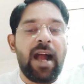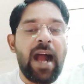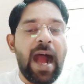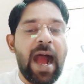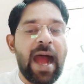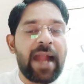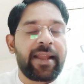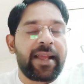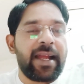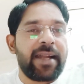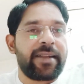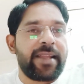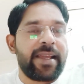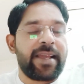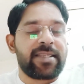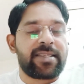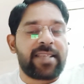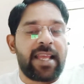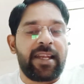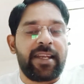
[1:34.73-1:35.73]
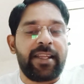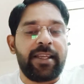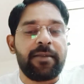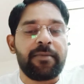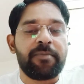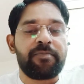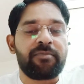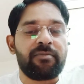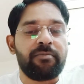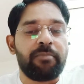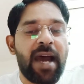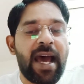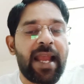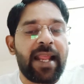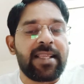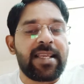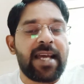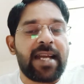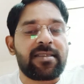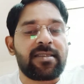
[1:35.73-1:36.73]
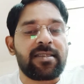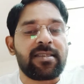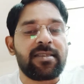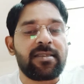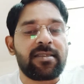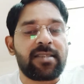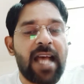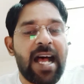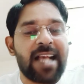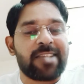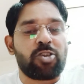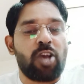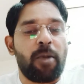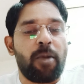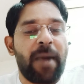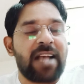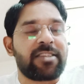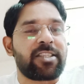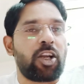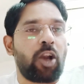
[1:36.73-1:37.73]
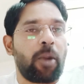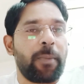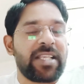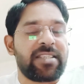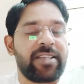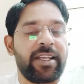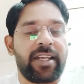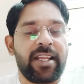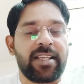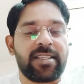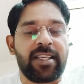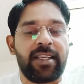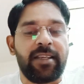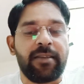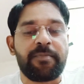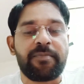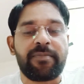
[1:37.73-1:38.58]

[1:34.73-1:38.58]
आठ घंटे की सैलरी बारह हजार सात सौ बासठ रुपये सी टी सी